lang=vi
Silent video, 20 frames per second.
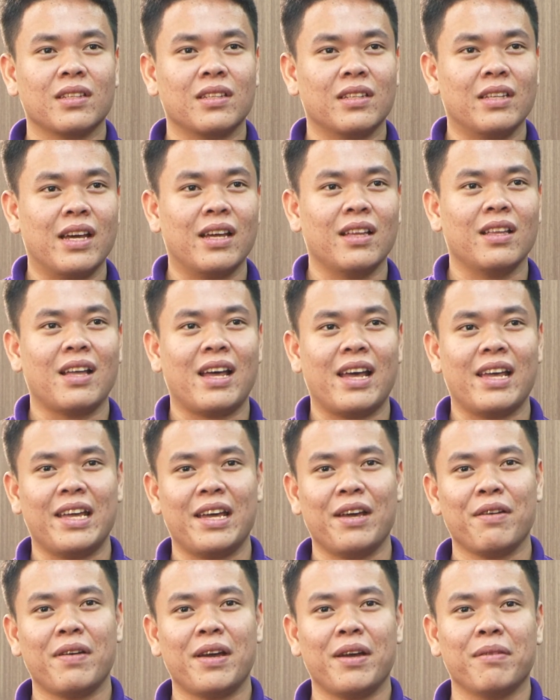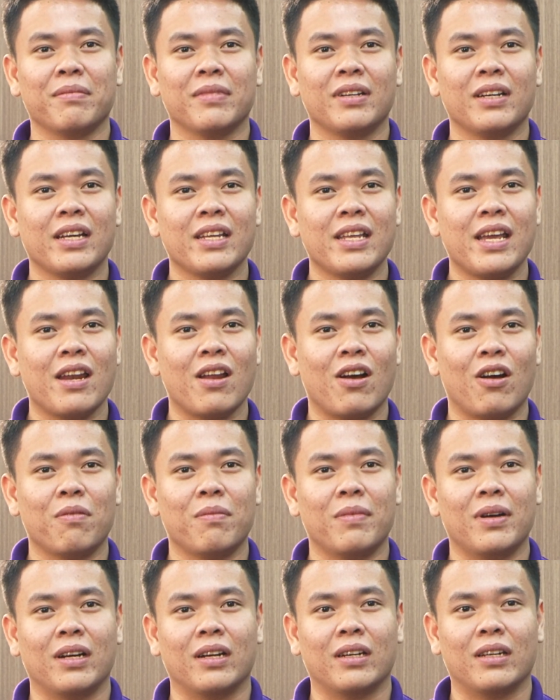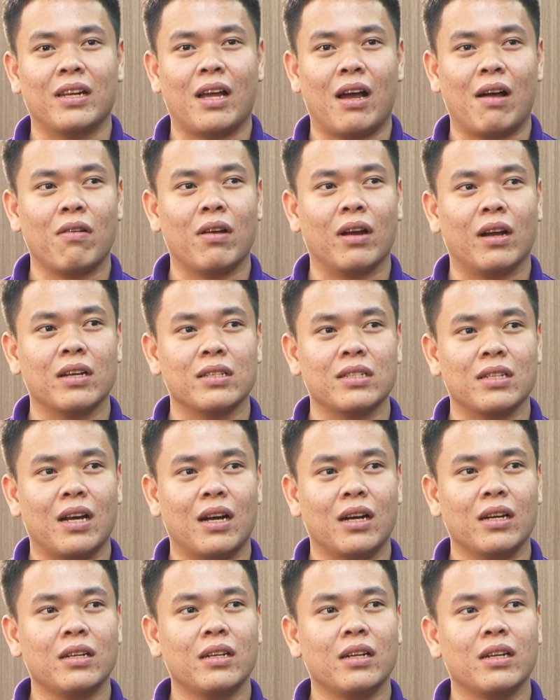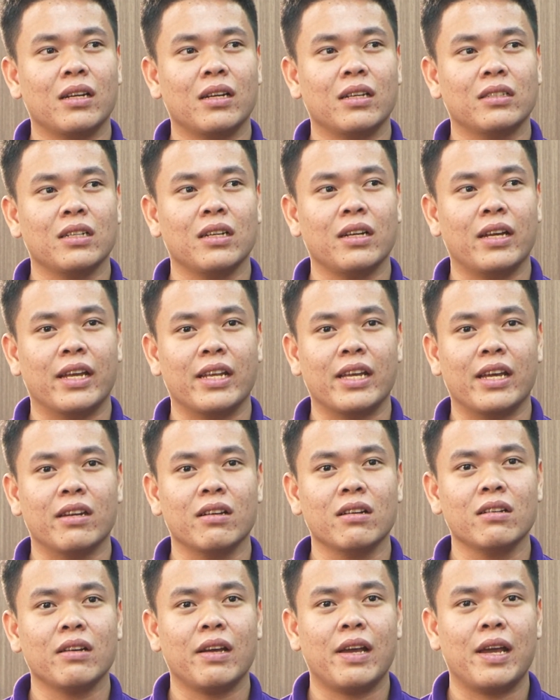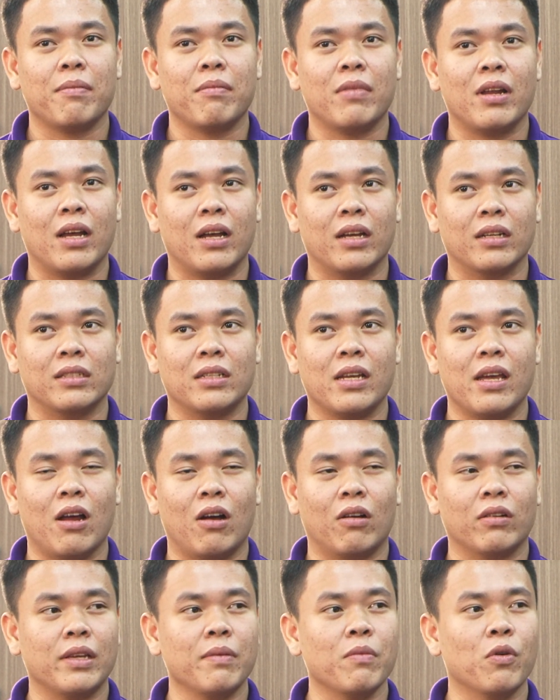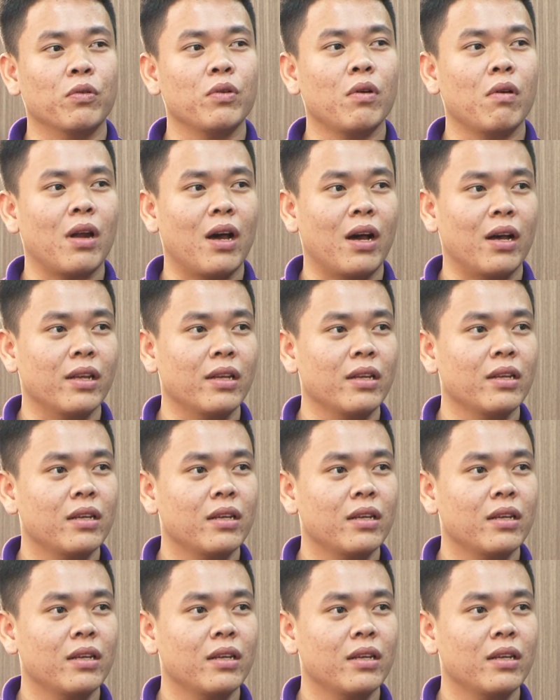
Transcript: dạ thầy theo em cái giai đoạn mà tạo là cơ sở ờ, xuất hiện nhà nước em là giai đoạn chiếm hữu nô lệ